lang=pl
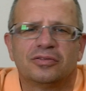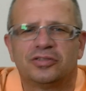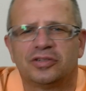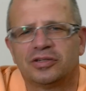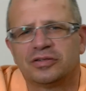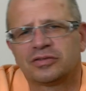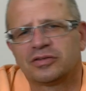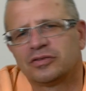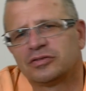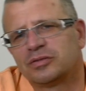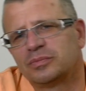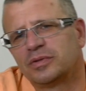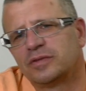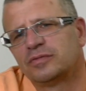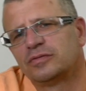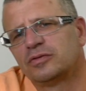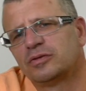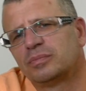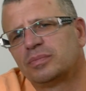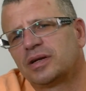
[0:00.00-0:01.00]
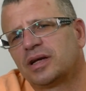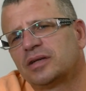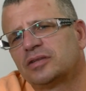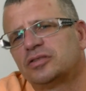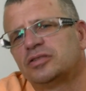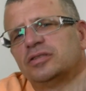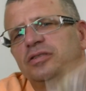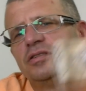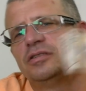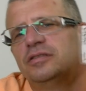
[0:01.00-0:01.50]
no ciężko sobie
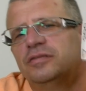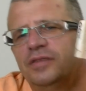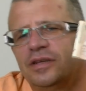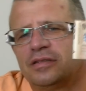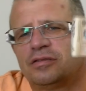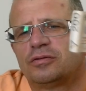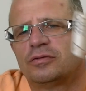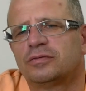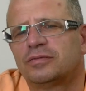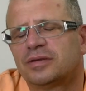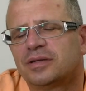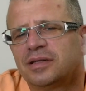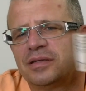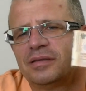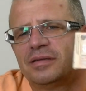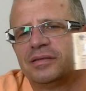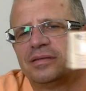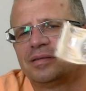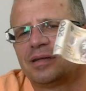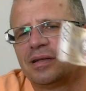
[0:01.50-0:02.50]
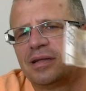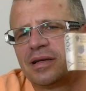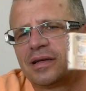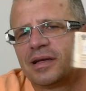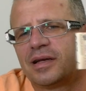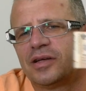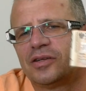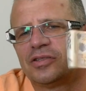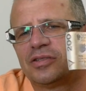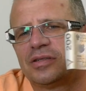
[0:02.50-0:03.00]
wyobrazić dwie stówy za
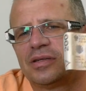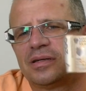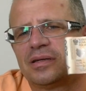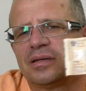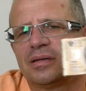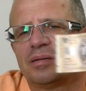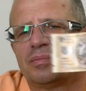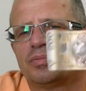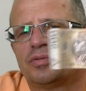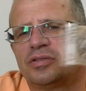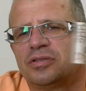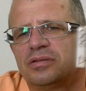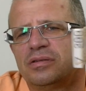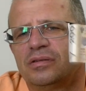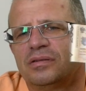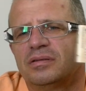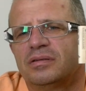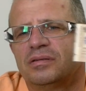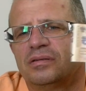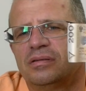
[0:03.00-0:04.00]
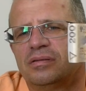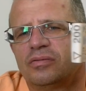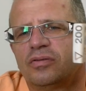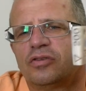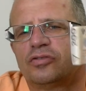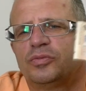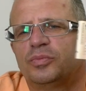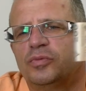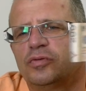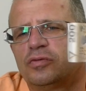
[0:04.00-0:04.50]
lekarza przy
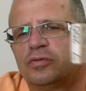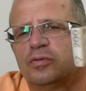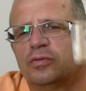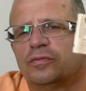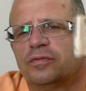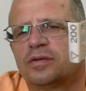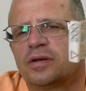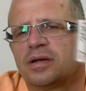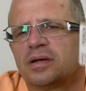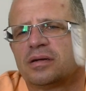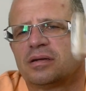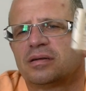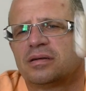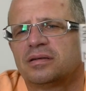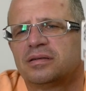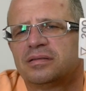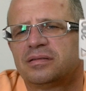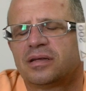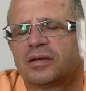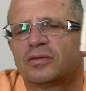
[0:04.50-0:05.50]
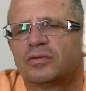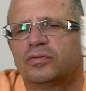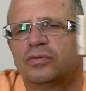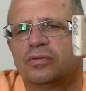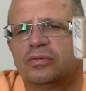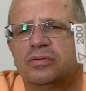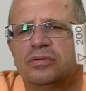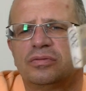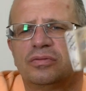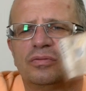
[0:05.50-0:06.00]
ośmiu stówkach za
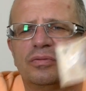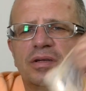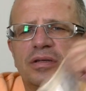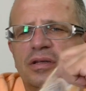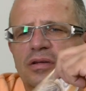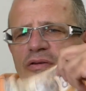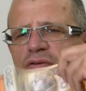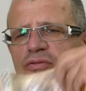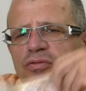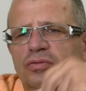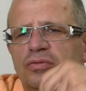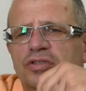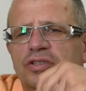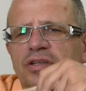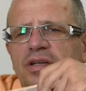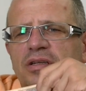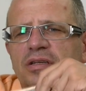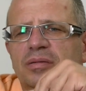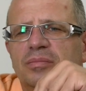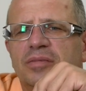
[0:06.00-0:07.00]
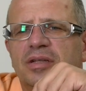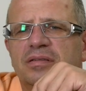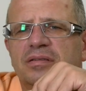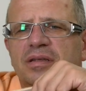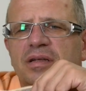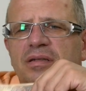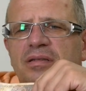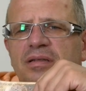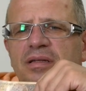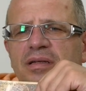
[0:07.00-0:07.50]
kursu jakiegoś ucznia
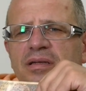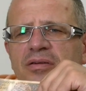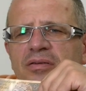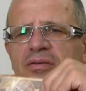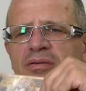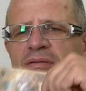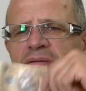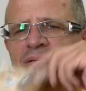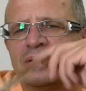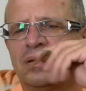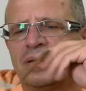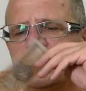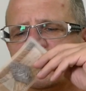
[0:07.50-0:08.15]
gimnazjalnego